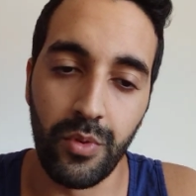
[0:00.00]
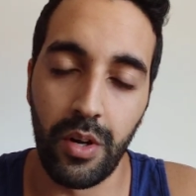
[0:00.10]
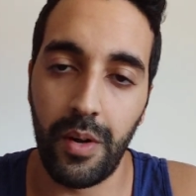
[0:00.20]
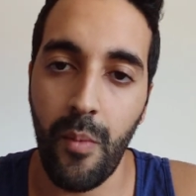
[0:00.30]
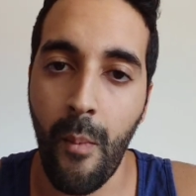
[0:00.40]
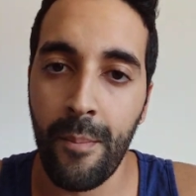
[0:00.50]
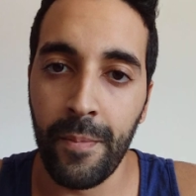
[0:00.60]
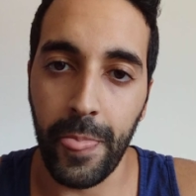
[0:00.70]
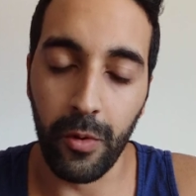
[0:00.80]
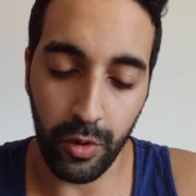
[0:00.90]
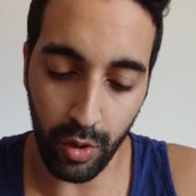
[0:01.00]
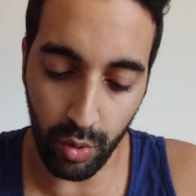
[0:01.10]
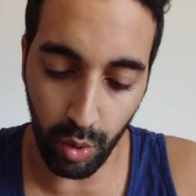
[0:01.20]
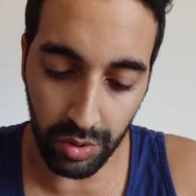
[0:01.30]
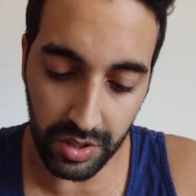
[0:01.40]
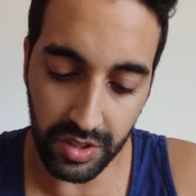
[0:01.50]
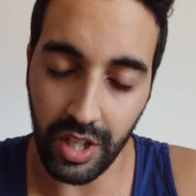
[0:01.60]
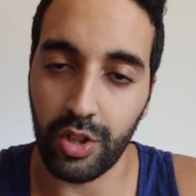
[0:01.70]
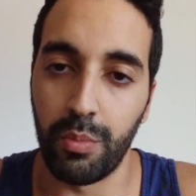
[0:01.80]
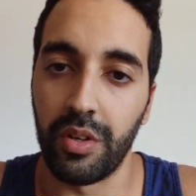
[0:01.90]
Voilà. Donc un compte et une
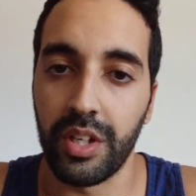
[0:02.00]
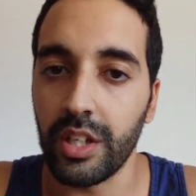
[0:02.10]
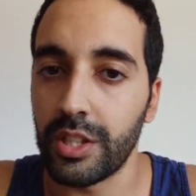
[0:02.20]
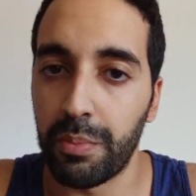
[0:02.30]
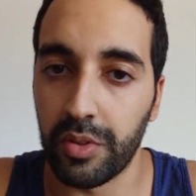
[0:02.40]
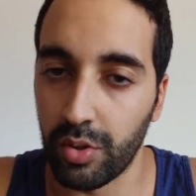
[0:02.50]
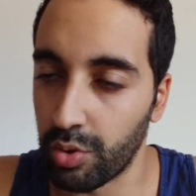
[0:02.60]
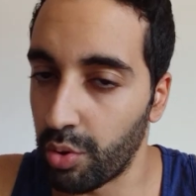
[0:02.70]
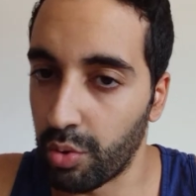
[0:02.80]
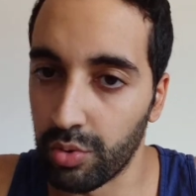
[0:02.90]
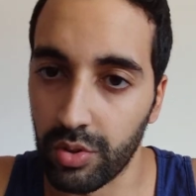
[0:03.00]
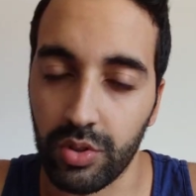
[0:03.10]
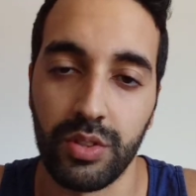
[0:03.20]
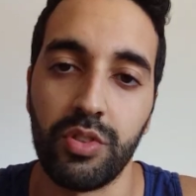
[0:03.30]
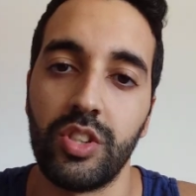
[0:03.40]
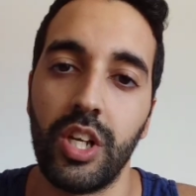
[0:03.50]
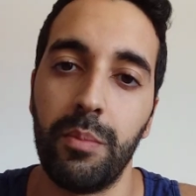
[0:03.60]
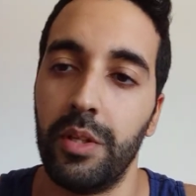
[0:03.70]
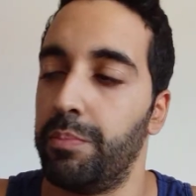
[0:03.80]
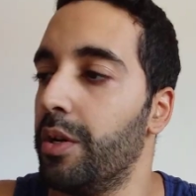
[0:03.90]
carte bancaire, ça peut être un autre compte. Donc si vous êtes chez
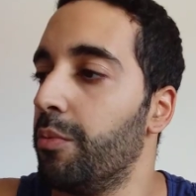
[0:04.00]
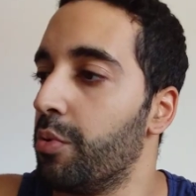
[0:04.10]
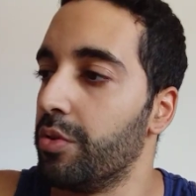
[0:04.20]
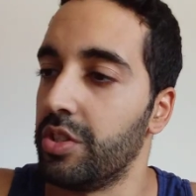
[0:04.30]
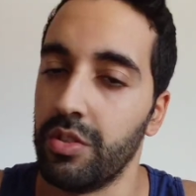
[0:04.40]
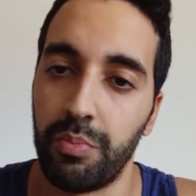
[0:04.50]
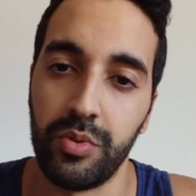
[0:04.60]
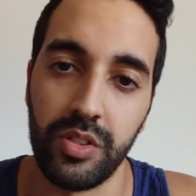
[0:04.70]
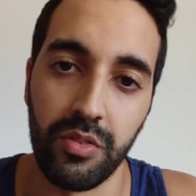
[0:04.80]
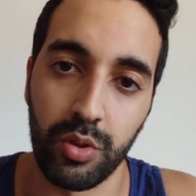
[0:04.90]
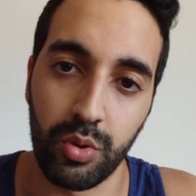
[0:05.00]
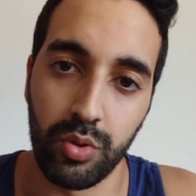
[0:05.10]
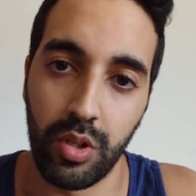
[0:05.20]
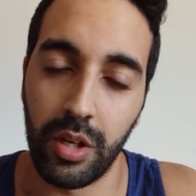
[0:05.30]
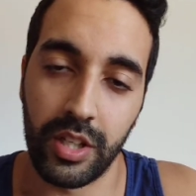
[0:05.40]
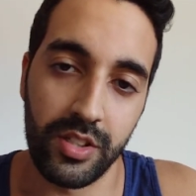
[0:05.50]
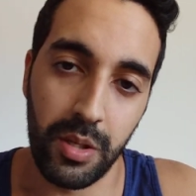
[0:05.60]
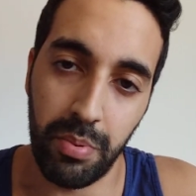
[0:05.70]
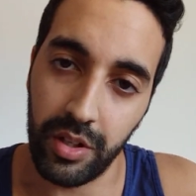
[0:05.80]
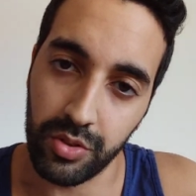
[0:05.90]
la BNP, vous pouvez utiliser votre compte de la caisse
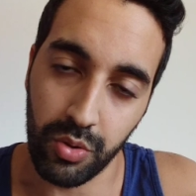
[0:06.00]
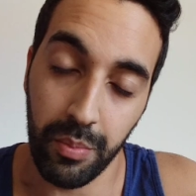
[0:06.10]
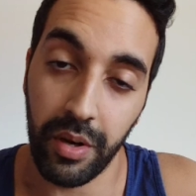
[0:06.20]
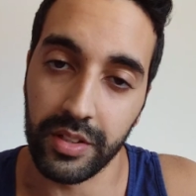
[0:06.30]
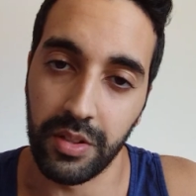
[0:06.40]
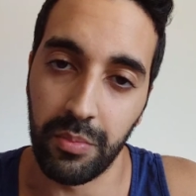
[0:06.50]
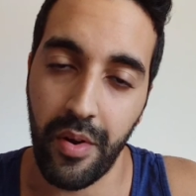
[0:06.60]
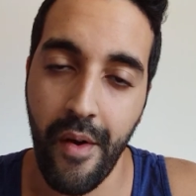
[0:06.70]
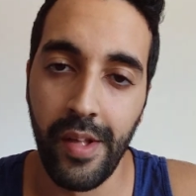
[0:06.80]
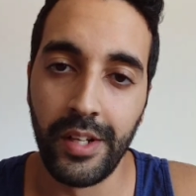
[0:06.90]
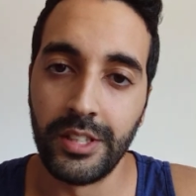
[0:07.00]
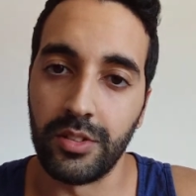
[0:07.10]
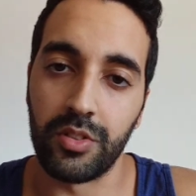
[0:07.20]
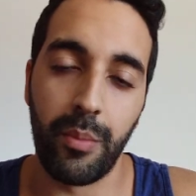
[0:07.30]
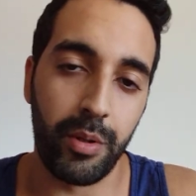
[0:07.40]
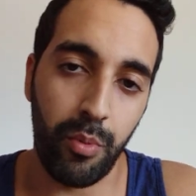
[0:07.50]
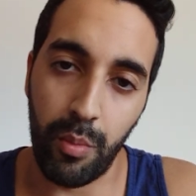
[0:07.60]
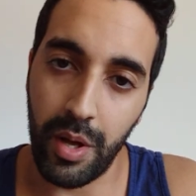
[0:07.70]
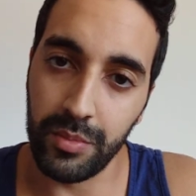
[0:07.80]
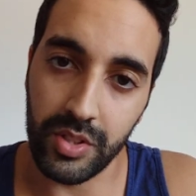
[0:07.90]
d'épargne, par exemple. Donc il n'y a pas de
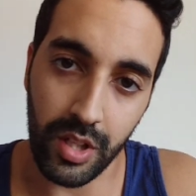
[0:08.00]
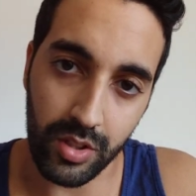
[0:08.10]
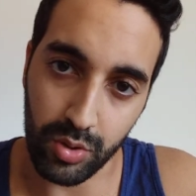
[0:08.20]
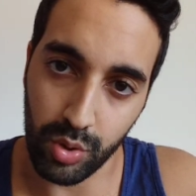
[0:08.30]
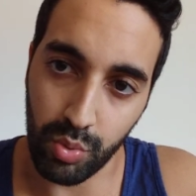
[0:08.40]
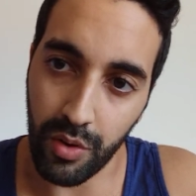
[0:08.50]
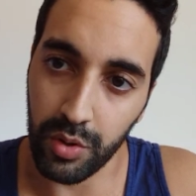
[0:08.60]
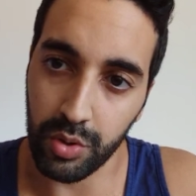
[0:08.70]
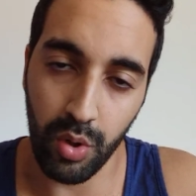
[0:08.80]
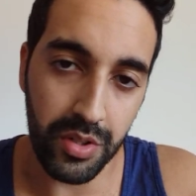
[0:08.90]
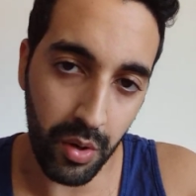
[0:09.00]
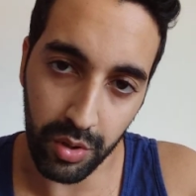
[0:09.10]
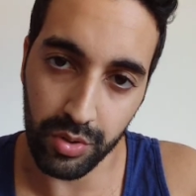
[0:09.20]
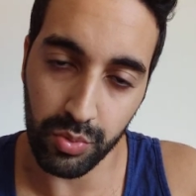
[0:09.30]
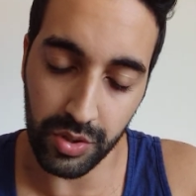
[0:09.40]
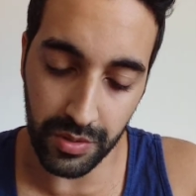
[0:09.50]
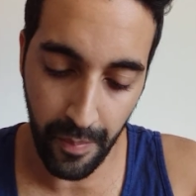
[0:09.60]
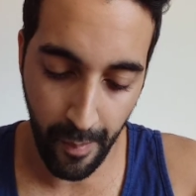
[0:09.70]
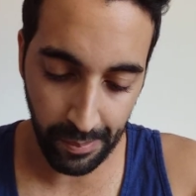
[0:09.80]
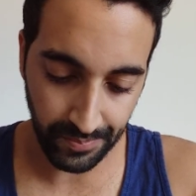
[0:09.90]
problème, c'est que ce soit votre nom, il n'y a aucun souci.
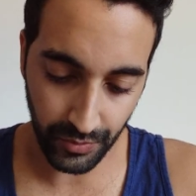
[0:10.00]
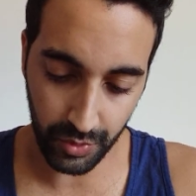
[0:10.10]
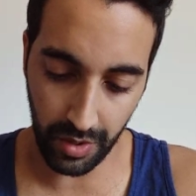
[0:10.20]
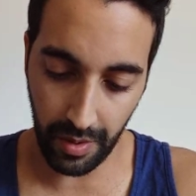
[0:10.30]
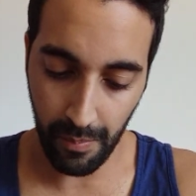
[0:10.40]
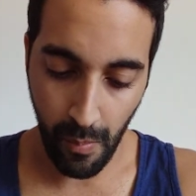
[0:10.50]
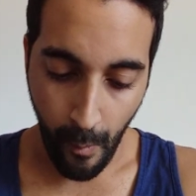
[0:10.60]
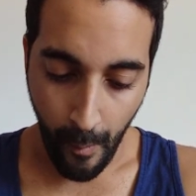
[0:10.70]
Voilà.